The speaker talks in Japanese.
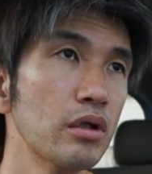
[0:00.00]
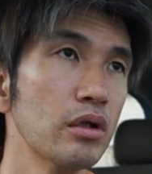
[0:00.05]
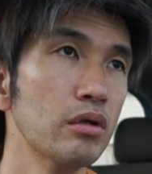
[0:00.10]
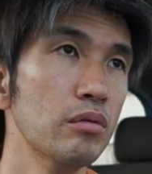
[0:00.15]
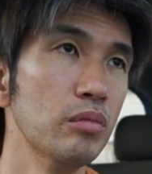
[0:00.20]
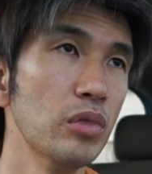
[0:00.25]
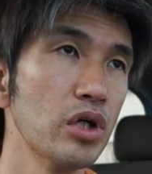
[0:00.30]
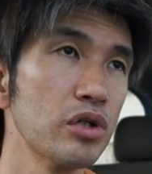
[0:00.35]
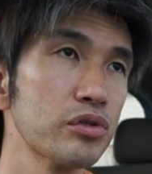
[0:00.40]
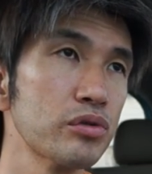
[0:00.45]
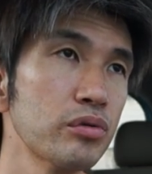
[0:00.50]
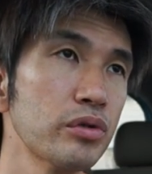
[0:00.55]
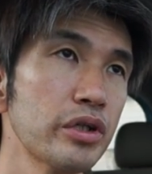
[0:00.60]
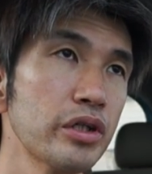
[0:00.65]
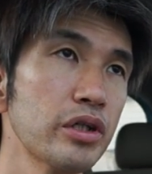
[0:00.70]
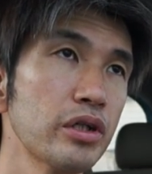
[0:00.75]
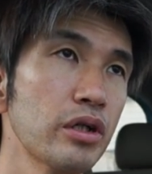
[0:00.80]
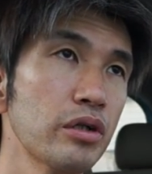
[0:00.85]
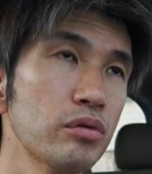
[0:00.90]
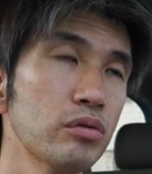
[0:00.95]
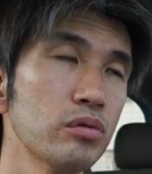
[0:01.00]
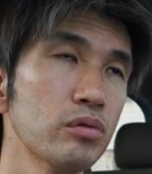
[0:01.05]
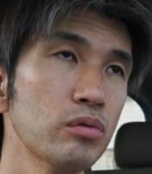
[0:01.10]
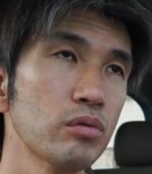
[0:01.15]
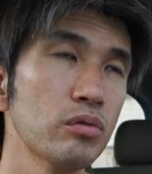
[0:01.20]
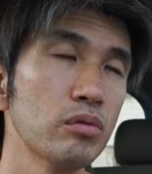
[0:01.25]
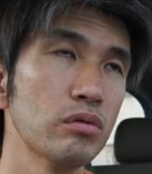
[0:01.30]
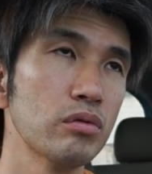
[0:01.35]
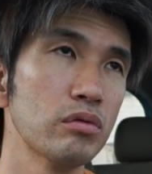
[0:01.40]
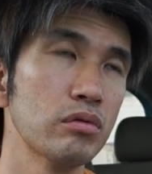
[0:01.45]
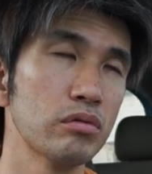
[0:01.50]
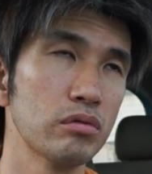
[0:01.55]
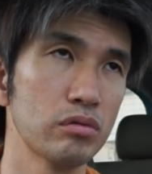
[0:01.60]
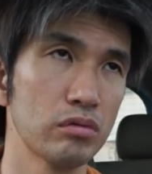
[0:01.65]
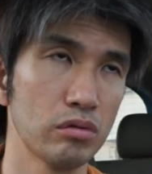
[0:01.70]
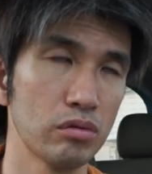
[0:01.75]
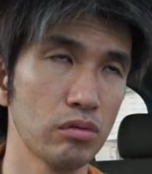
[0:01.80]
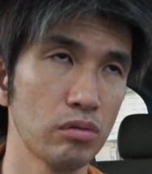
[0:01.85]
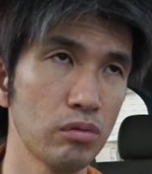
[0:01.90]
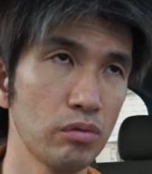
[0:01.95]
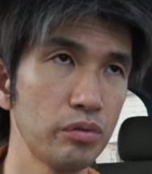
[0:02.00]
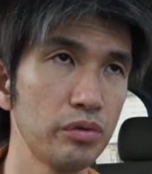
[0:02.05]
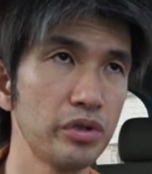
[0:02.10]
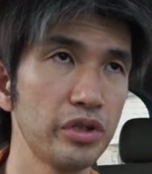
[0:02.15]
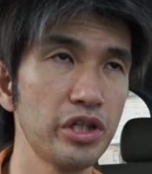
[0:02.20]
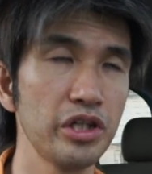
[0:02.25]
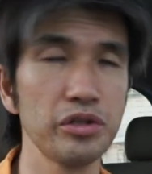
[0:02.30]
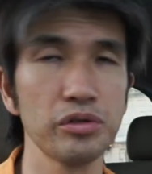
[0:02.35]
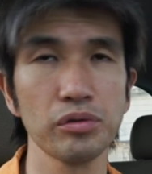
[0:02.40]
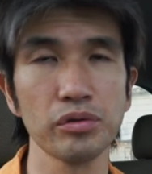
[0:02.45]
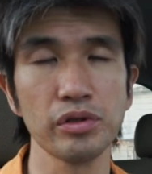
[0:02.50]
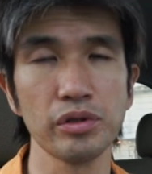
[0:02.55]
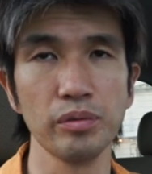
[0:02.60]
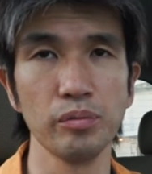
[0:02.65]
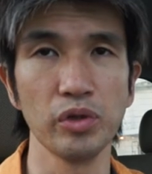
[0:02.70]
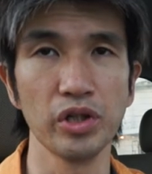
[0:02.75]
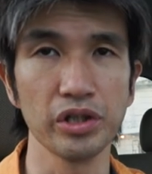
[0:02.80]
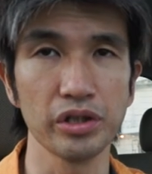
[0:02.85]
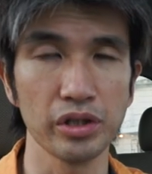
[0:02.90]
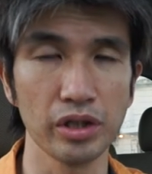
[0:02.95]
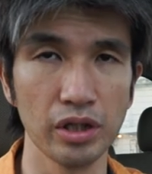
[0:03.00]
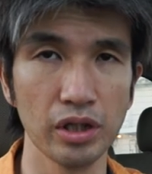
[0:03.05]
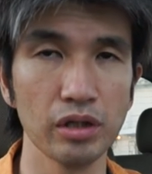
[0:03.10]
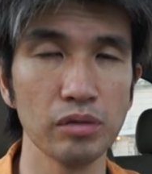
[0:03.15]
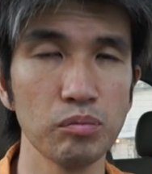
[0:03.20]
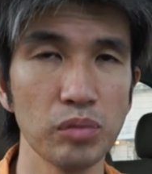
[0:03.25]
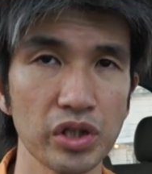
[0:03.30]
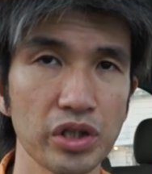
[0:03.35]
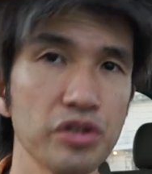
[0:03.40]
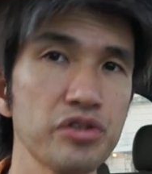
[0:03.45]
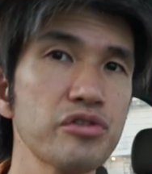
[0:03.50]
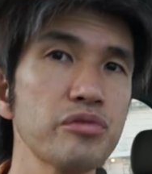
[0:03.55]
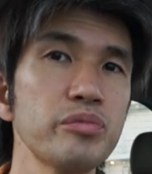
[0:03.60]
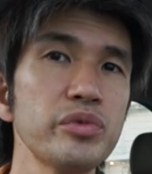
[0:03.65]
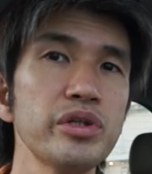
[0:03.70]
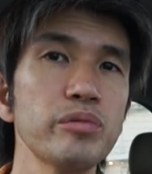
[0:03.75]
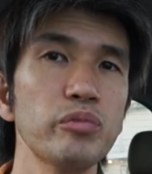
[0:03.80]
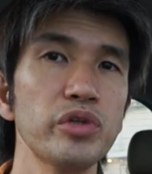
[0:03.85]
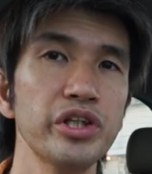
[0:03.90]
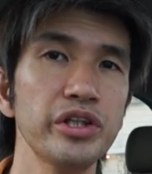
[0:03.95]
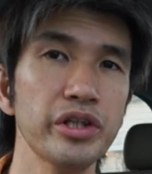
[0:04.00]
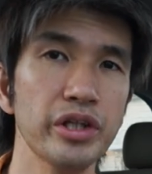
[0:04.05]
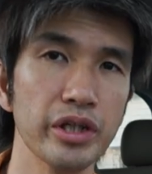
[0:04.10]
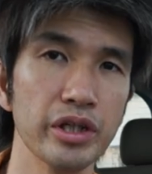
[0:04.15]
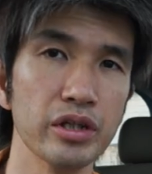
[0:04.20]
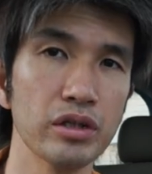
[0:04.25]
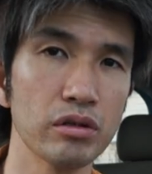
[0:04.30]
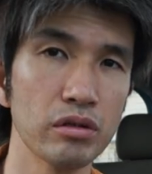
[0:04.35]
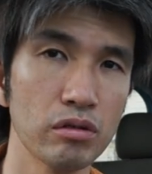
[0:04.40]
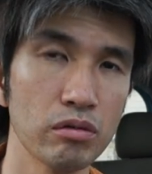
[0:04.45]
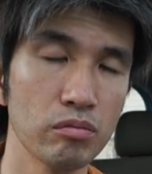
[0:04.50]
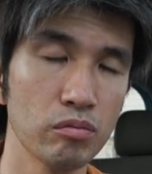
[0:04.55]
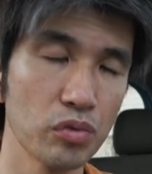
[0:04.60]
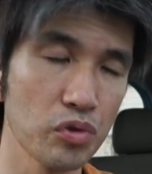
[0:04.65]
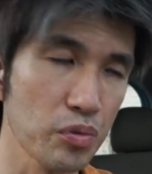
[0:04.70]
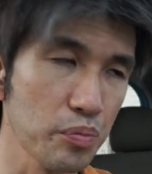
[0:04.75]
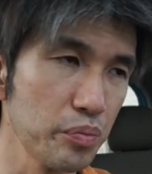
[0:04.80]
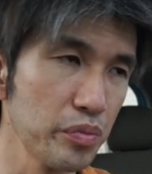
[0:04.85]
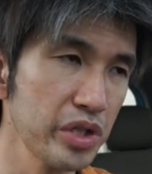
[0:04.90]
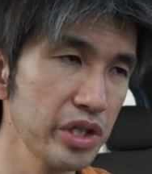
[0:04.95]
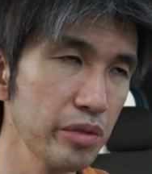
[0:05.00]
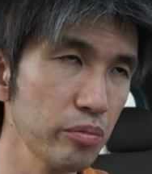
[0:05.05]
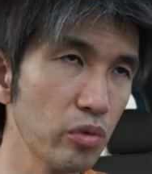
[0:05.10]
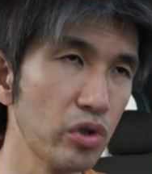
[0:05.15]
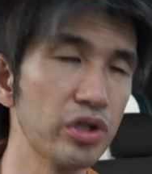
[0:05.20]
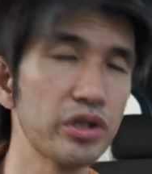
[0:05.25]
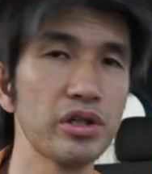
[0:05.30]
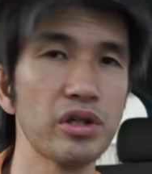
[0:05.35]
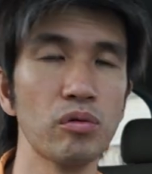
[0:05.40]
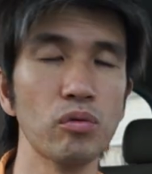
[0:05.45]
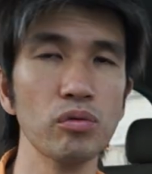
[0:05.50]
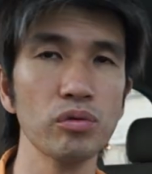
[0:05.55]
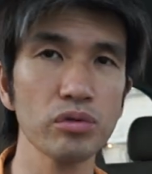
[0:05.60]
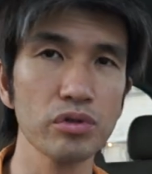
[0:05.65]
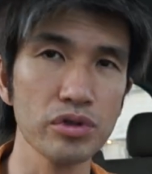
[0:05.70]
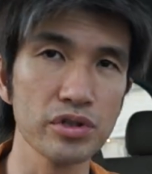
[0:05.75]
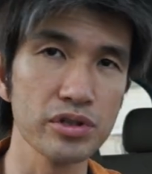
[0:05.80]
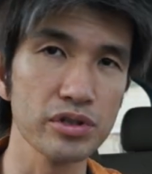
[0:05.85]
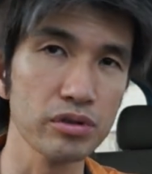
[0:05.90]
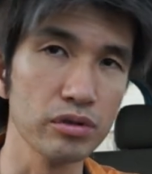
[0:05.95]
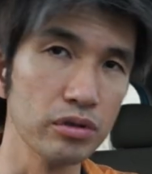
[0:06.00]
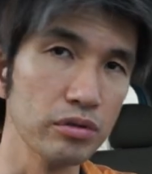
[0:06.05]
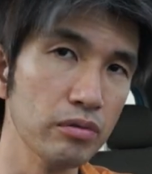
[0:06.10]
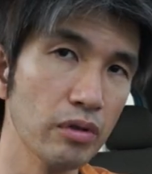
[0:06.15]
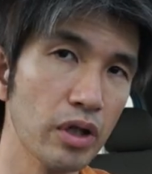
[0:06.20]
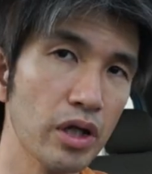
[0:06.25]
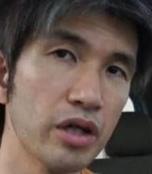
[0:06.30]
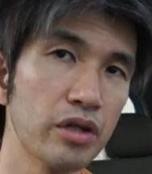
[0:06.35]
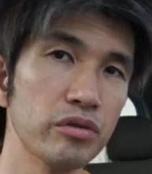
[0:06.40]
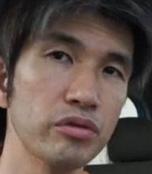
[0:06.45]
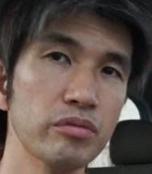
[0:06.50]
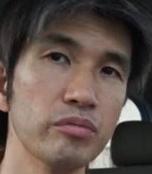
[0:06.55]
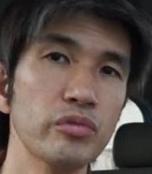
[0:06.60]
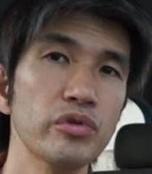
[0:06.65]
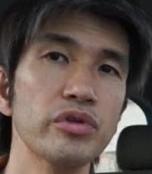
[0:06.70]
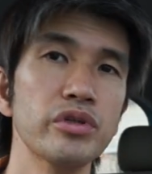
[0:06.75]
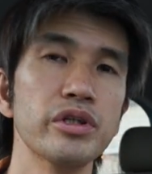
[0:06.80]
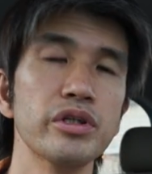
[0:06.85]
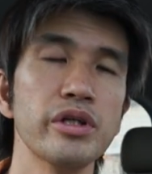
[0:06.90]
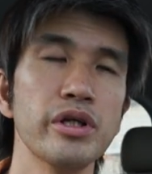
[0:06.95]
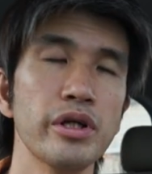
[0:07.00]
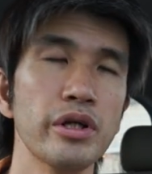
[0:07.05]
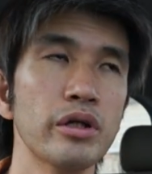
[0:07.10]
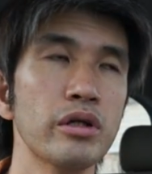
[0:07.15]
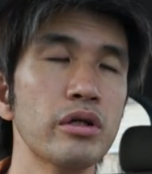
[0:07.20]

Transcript: まあそれあの手に取ってもらったら、まあ、立ち読みでもいいんで、まあ、見てもらったら本当にすぐ分かると思うんでね